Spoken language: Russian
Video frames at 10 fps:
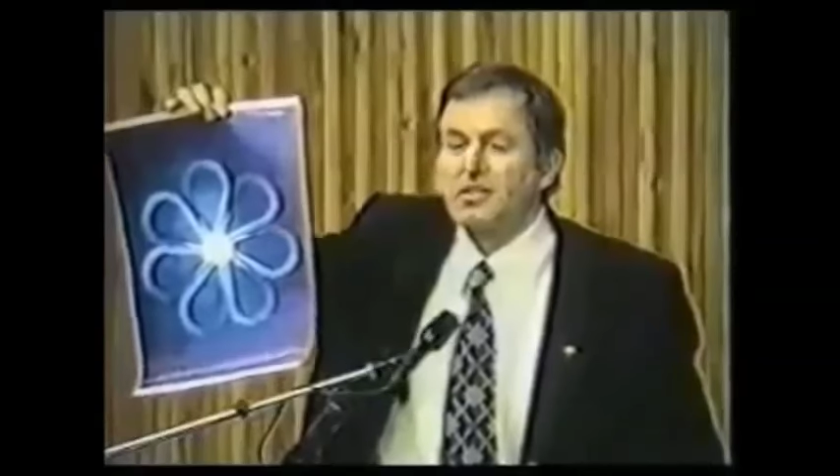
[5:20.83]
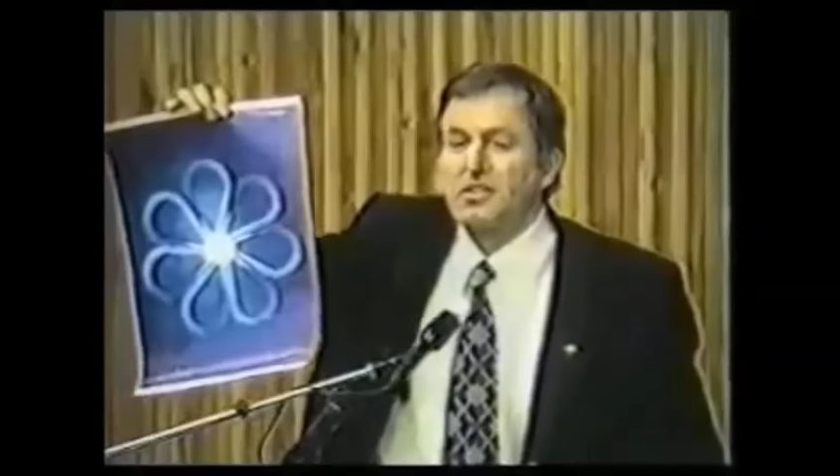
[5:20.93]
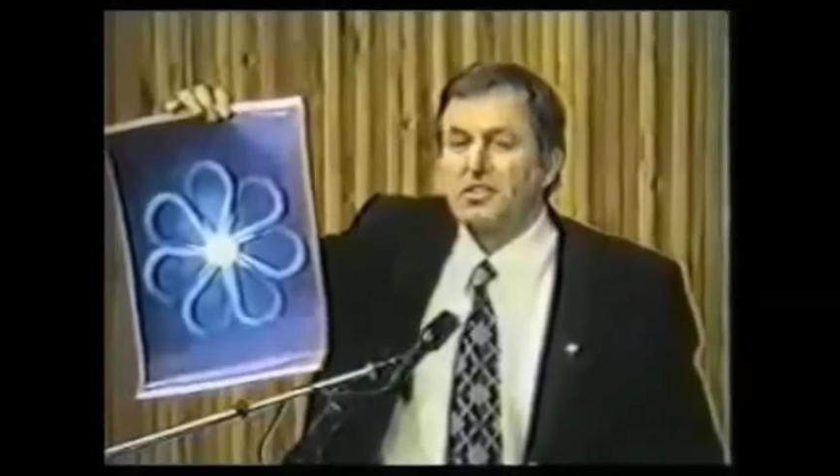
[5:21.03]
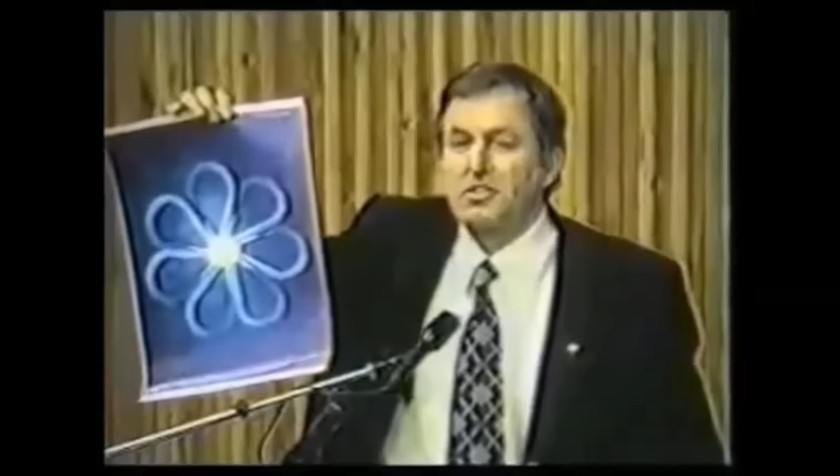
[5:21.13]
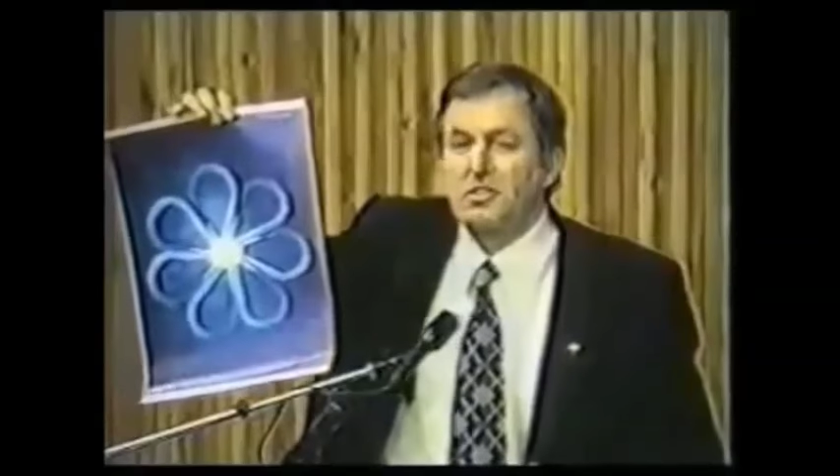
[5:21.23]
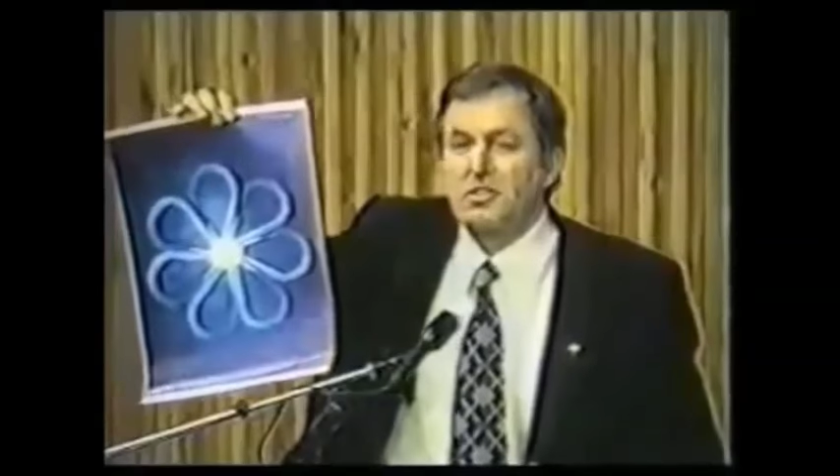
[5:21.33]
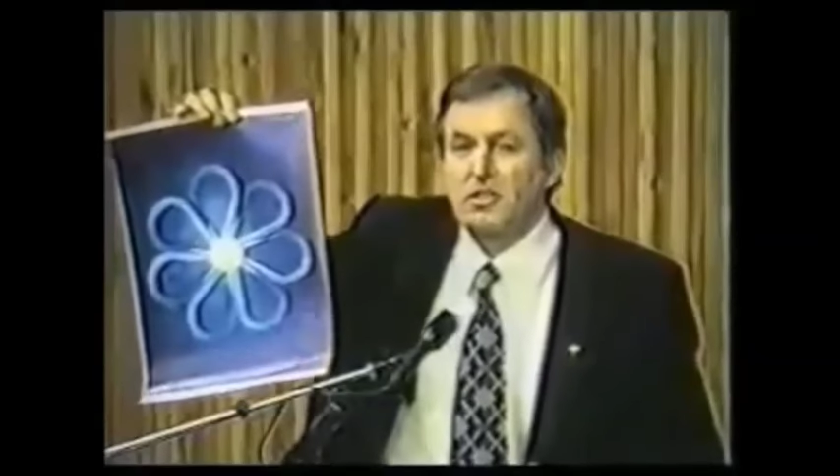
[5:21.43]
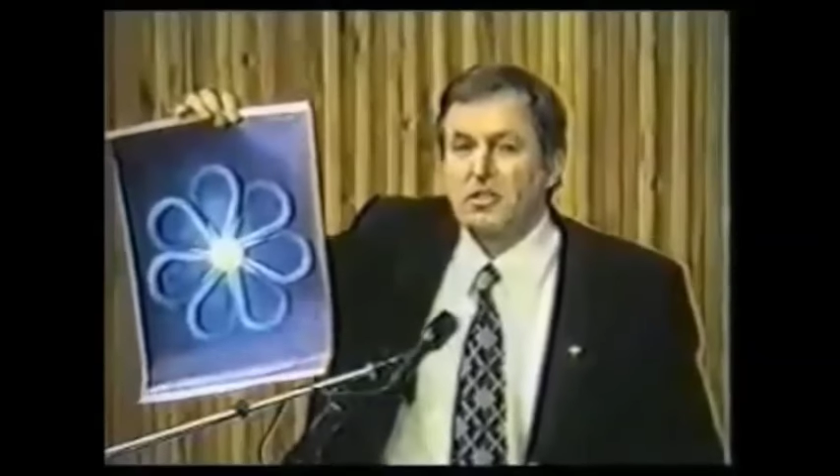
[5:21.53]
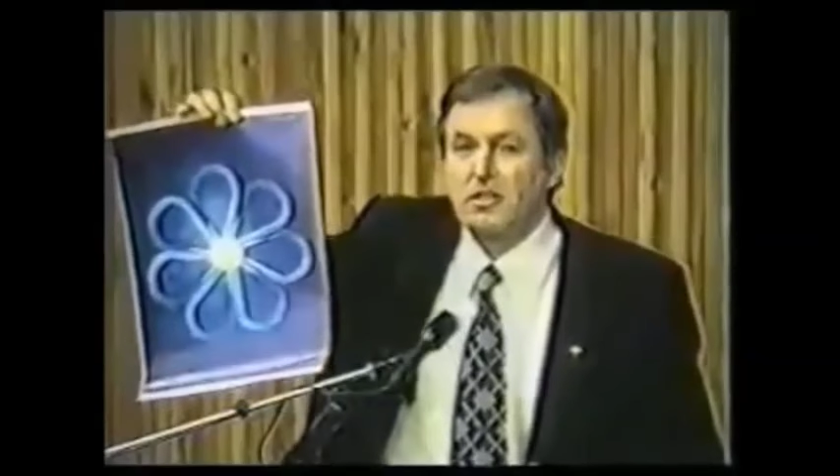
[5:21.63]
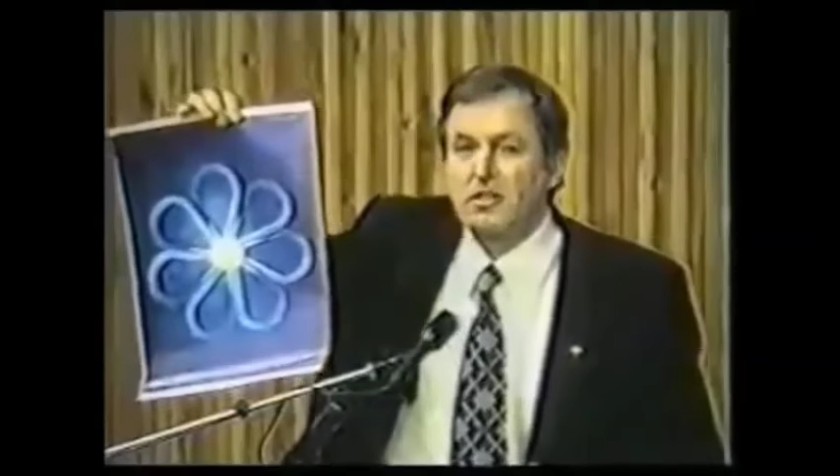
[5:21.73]

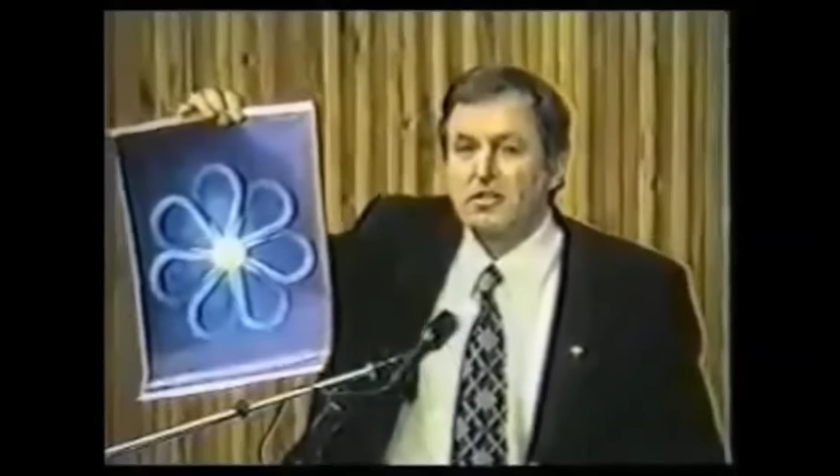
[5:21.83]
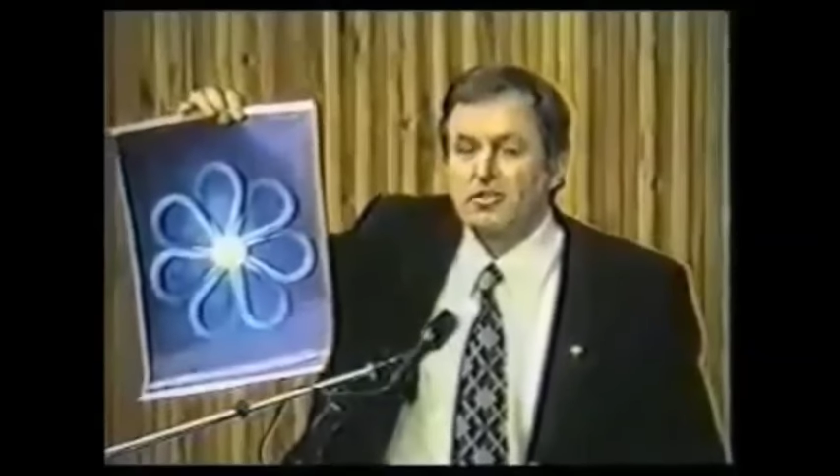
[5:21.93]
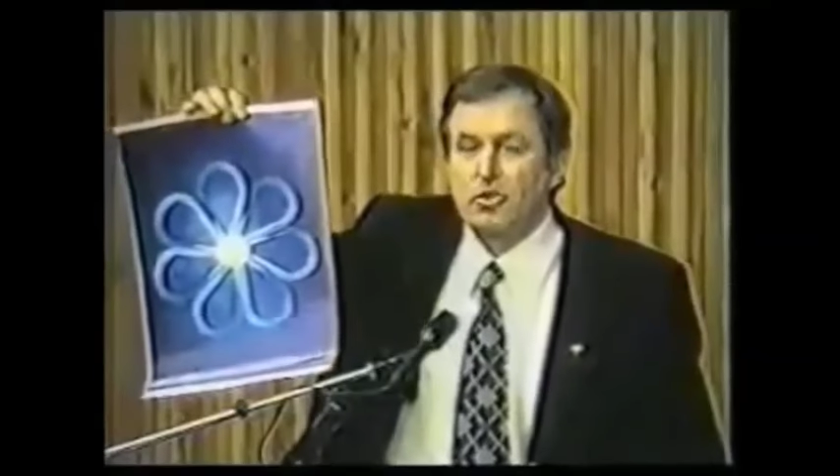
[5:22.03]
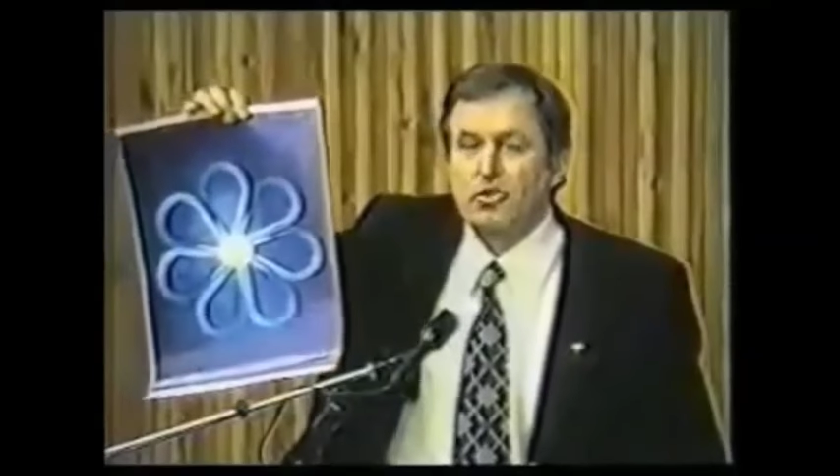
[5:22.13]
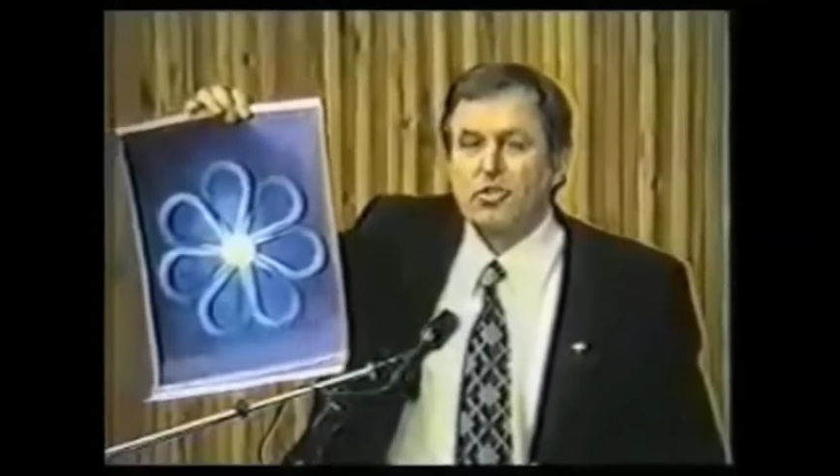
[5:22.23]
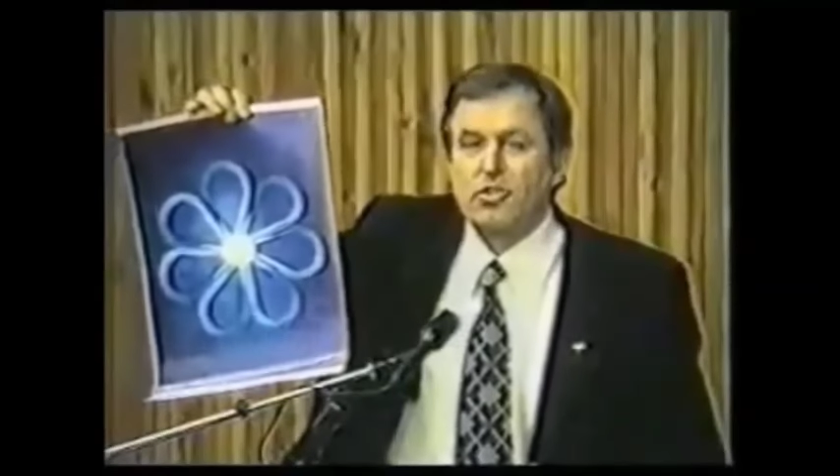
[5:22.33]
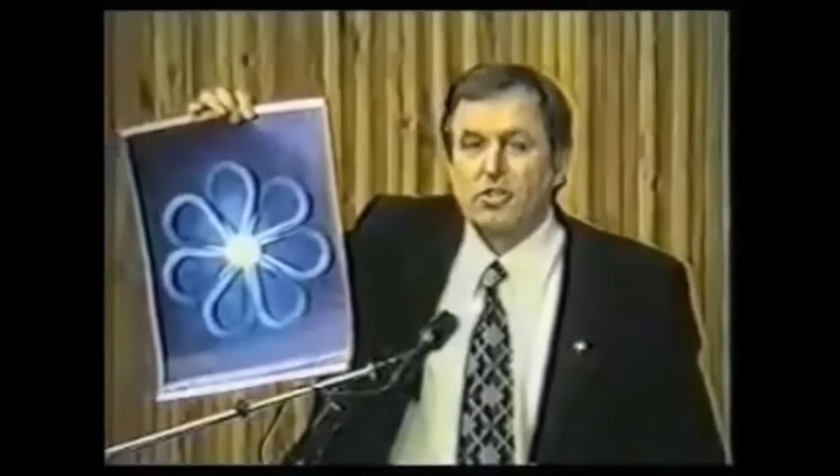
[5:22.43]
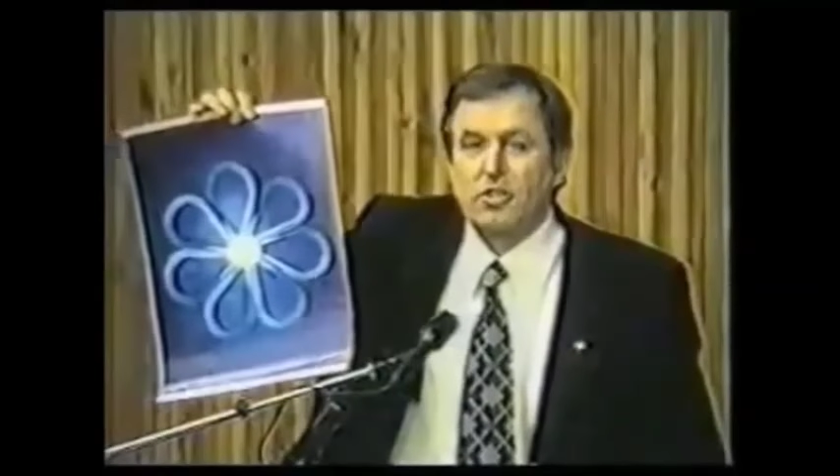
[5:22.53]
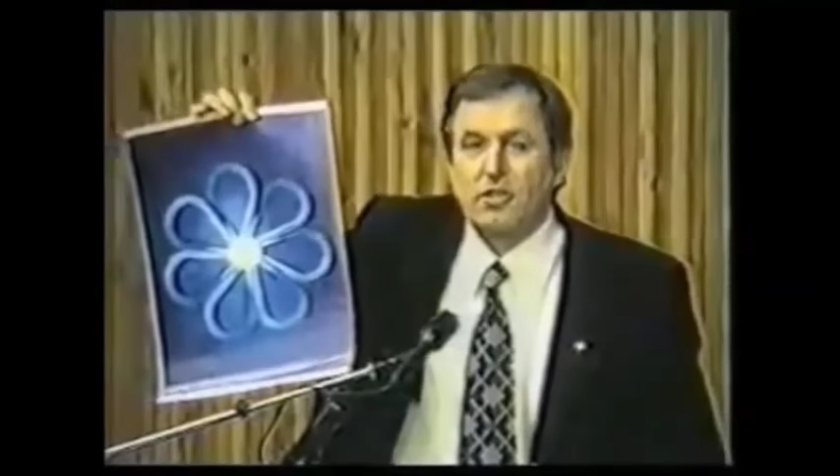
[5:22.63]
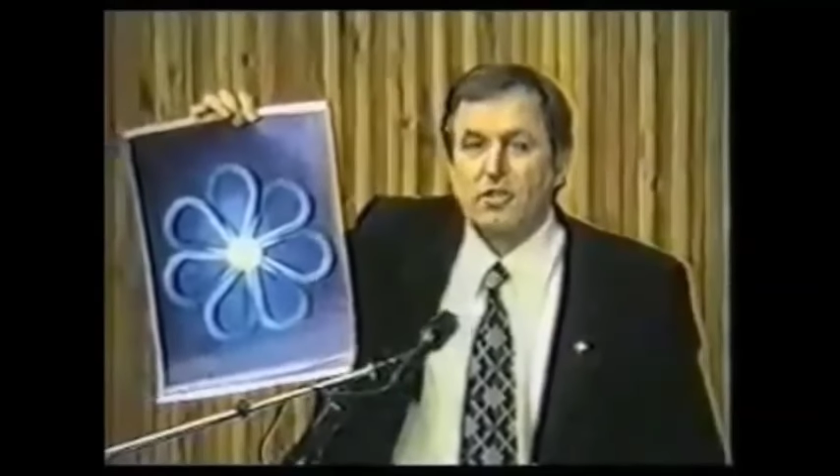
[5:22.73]
галактические,
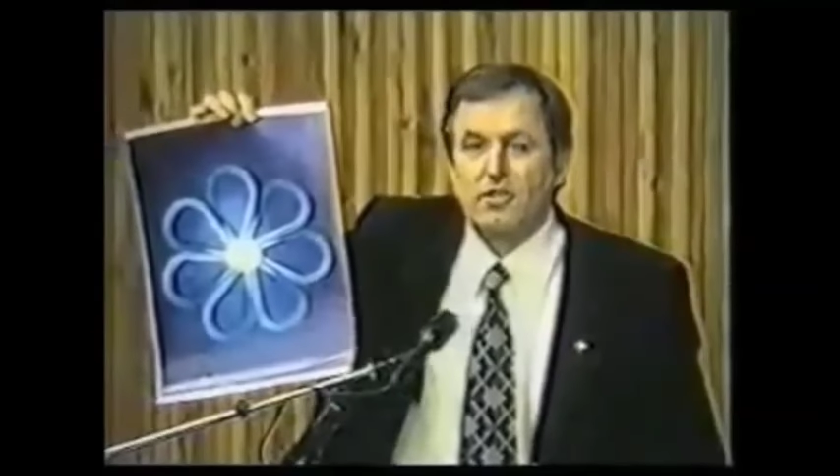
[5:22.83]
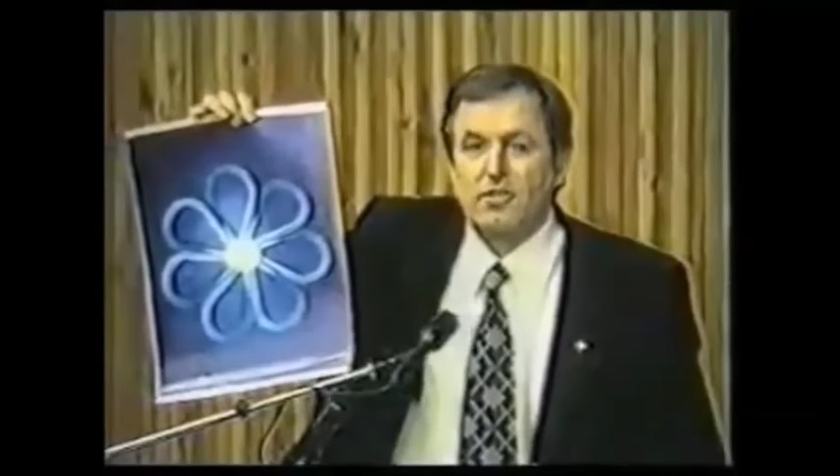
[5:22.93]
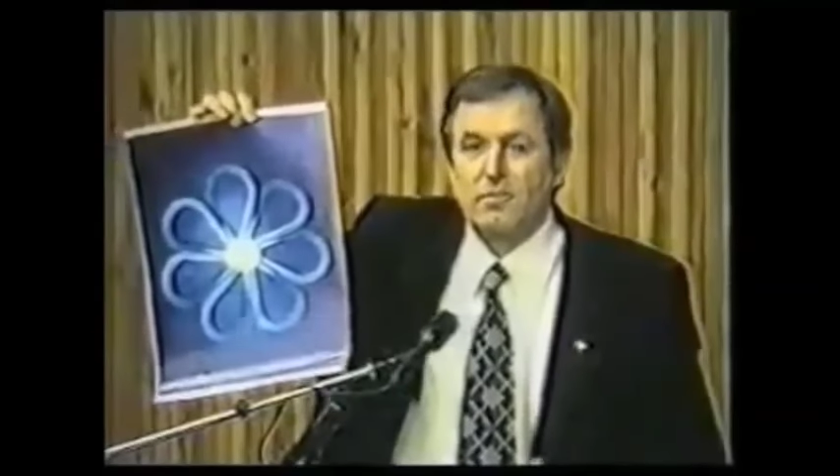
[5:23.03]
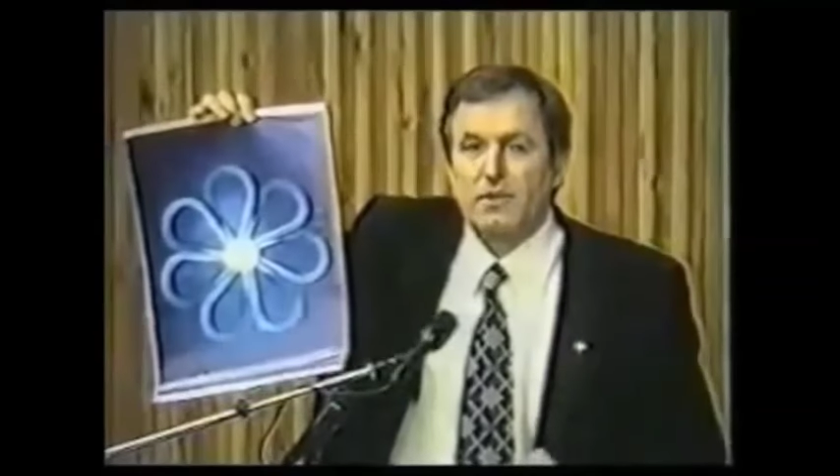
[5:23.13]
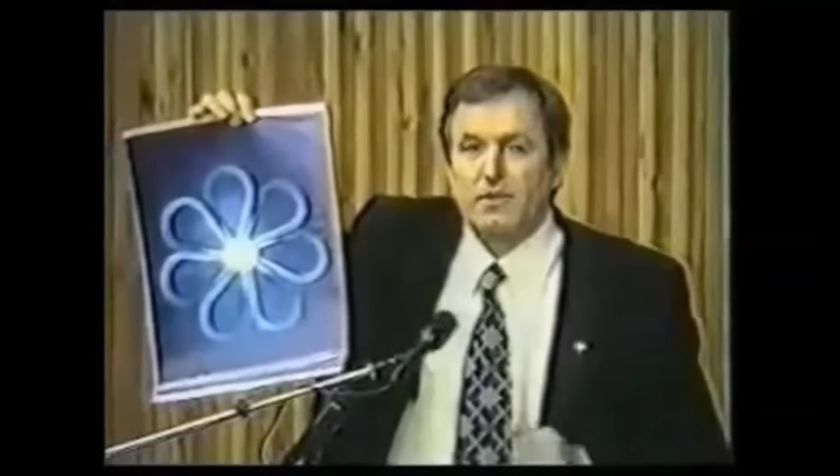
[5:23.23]
солнечные,